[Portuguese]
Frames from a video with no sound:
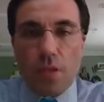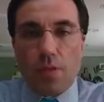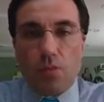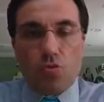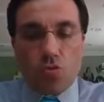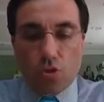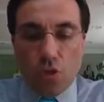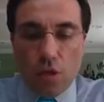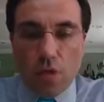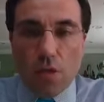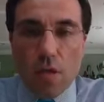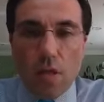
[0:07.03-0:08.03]
Temos um
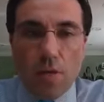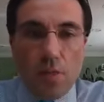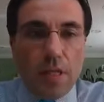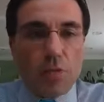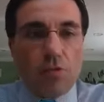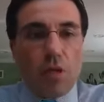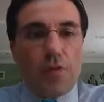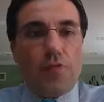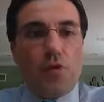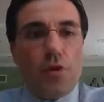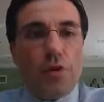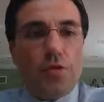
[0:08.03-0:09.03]
sol brilhando lá
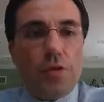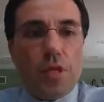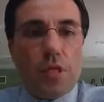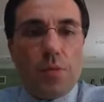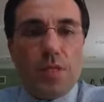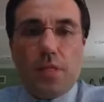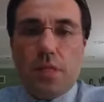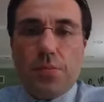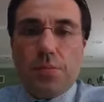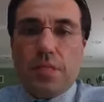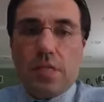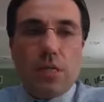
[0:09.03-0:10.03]
fora, um dia também de
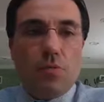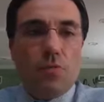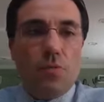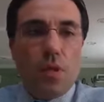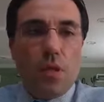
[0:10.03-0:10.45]
celebração,